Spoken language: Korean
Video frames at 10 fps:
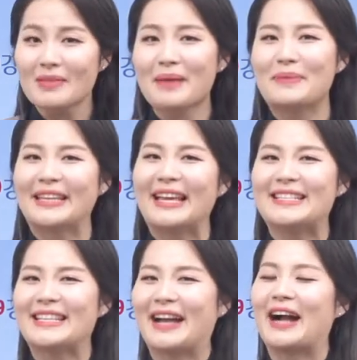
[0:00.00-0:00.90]
마다
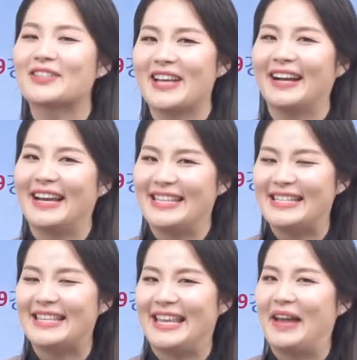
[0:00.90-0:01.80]
이제 강좌가
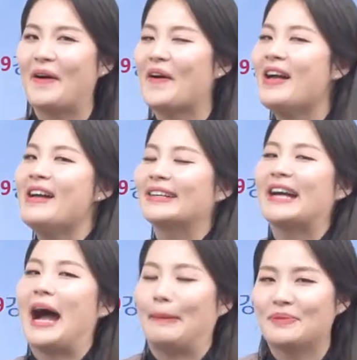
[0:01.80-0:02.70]
있는데요. 그
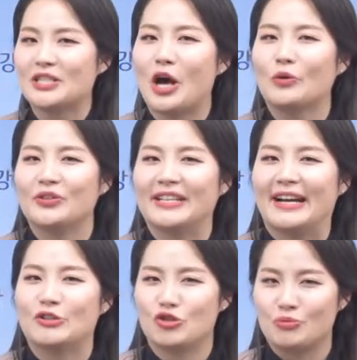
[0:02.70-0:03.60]
앞서
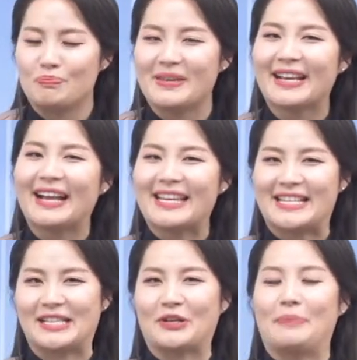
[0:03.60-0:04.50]
우리가 준비 강의
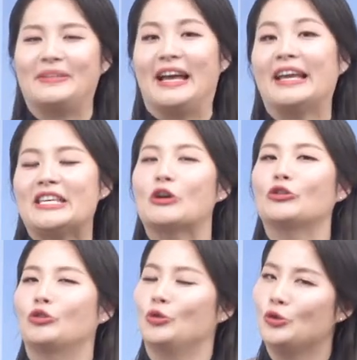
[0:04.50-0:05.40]
있을 겁니다.
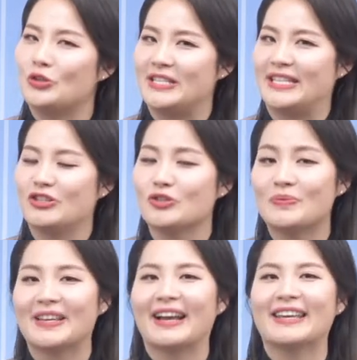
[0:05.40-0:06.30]
이것도 이제
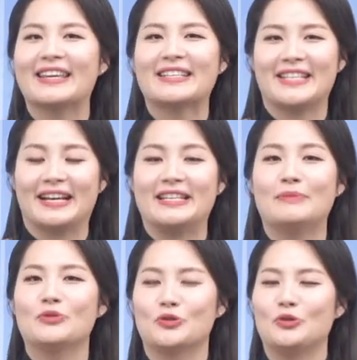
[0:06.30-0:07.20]
준비 강의 제가
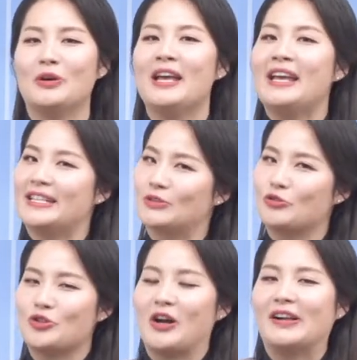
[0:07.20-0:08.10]
일부로 이제
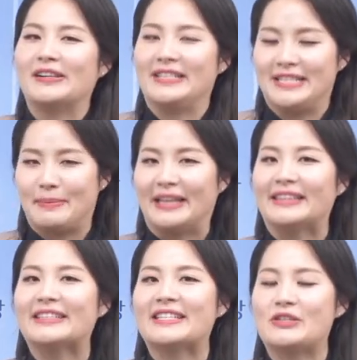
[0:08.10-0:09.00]
구성을 이제
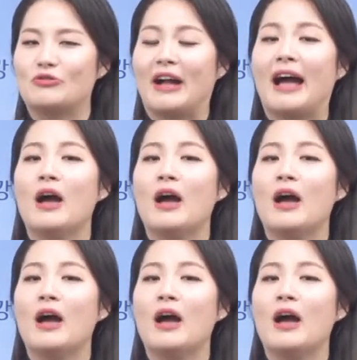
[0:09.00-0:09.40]
만든 이유가